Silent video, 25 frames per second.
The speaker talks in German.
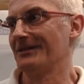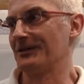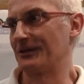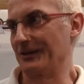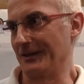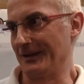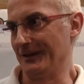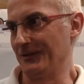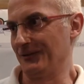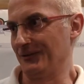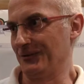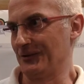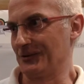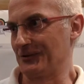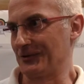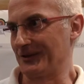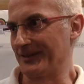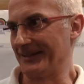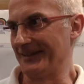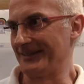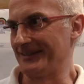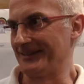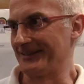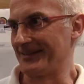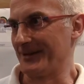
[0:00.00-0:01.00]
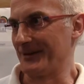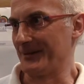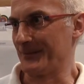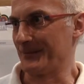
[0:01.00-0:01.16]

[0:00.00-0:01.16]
Schritt für Schritt.